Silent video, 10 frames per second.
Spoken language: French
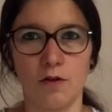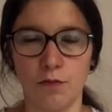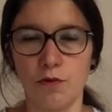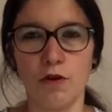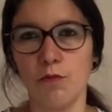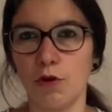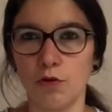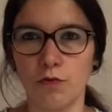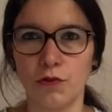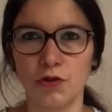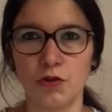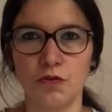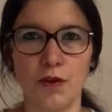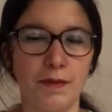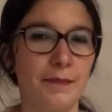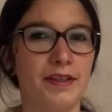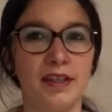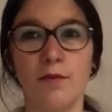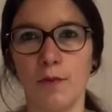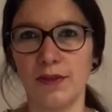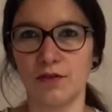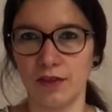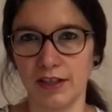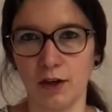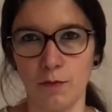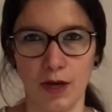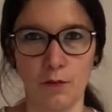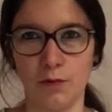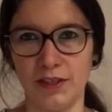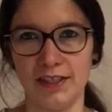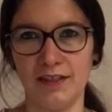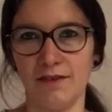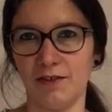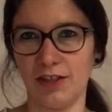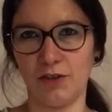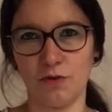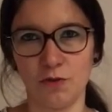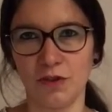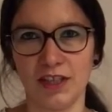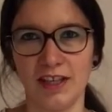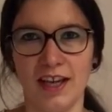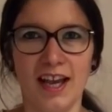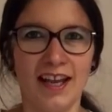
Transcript: pourquoi on prend confiance en soi ben, D'abord parce qu'on a des remarques positives, hein. on a toujours des,